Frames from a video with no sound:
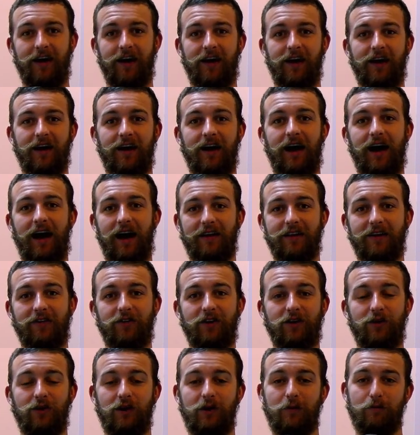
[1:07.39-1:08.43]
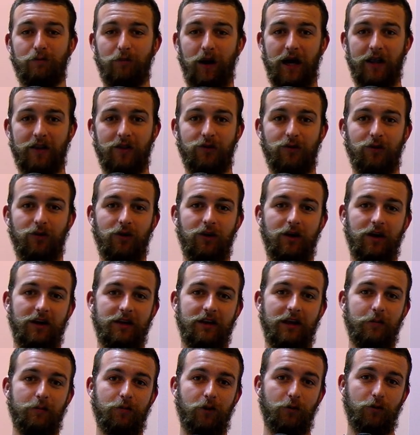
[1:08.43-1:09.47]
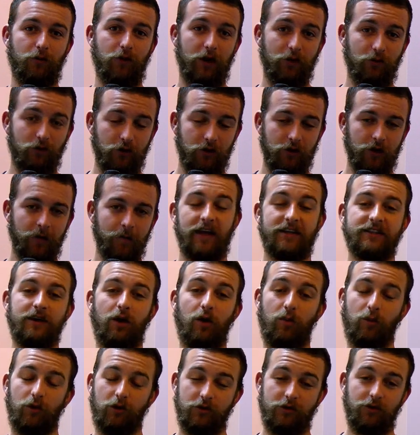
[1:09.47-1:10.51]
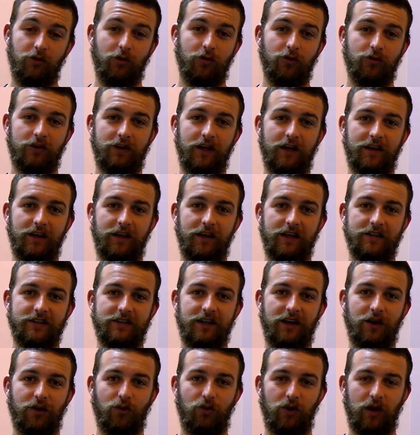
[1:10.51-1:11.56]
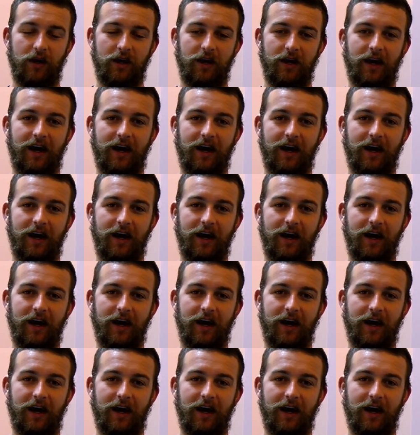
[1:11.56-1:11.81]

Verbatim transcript: ad avere un impatto nel proprio lavoro e siamo molto contenti di essere qui